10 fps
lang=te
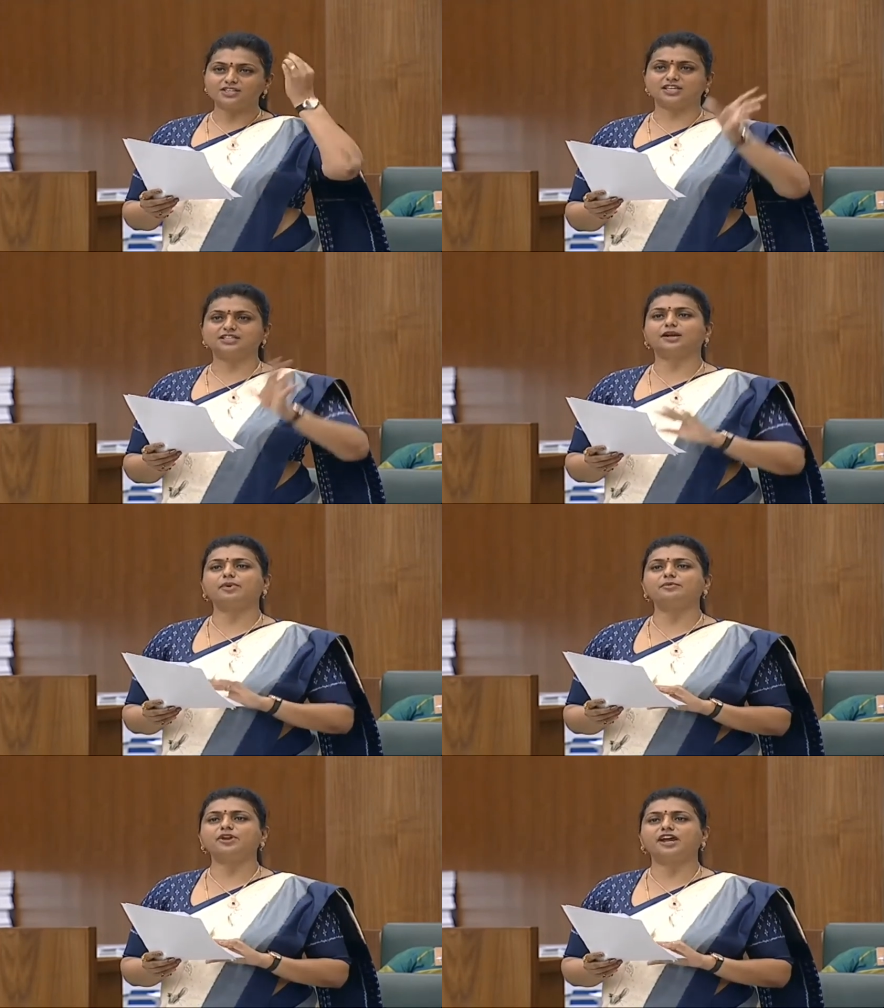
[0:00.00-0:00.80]

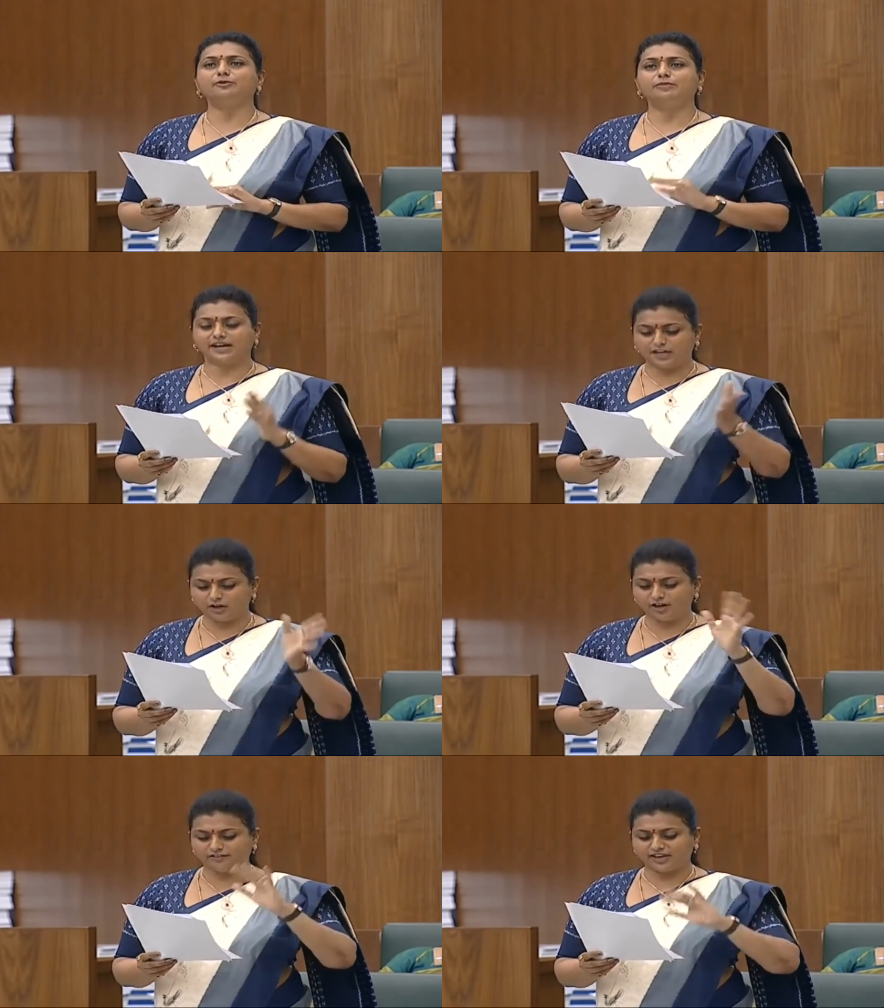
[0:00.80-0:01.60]
చంద్రబాబు నాయుడు
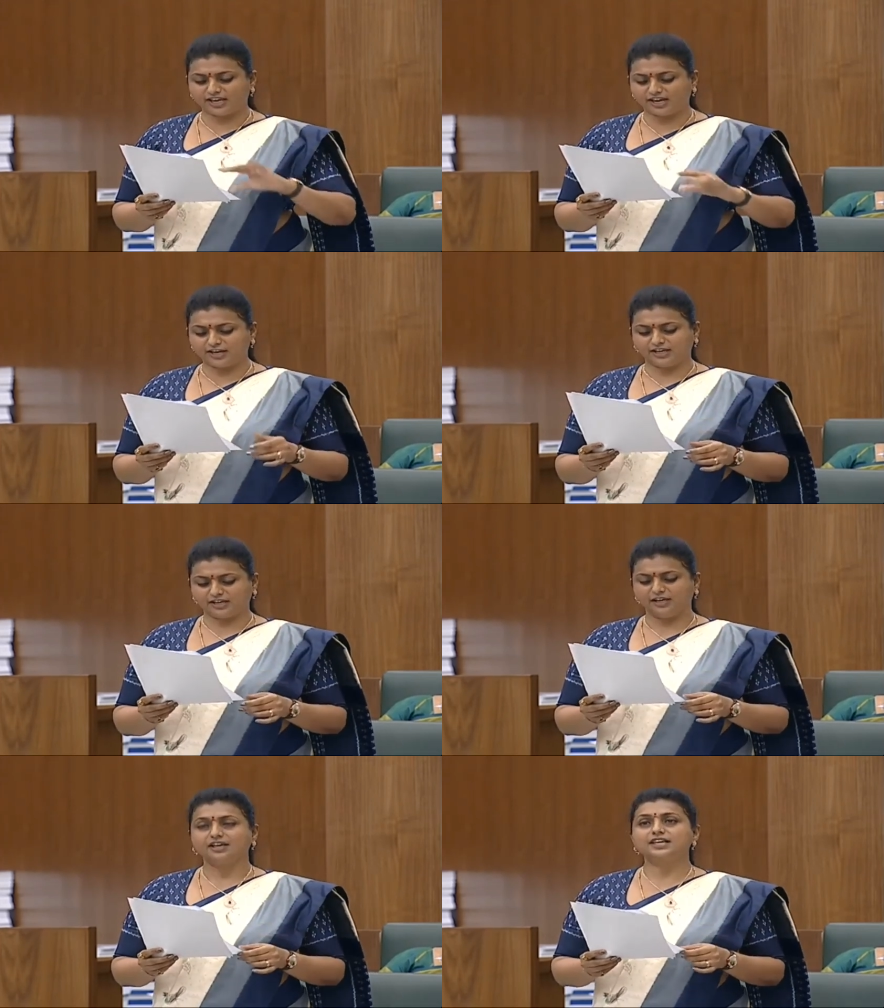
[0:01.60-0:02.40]
మెడల్లోనే వేయాలని
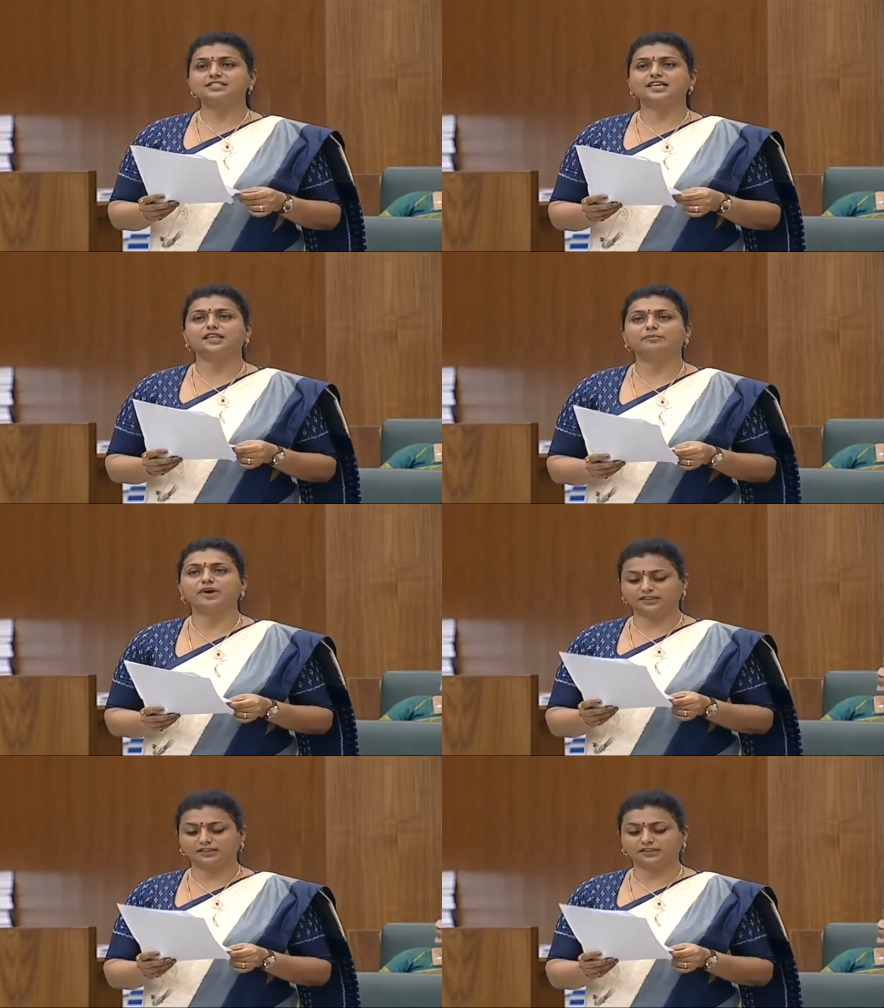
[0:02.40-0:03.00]
ఈ సందర్భంగా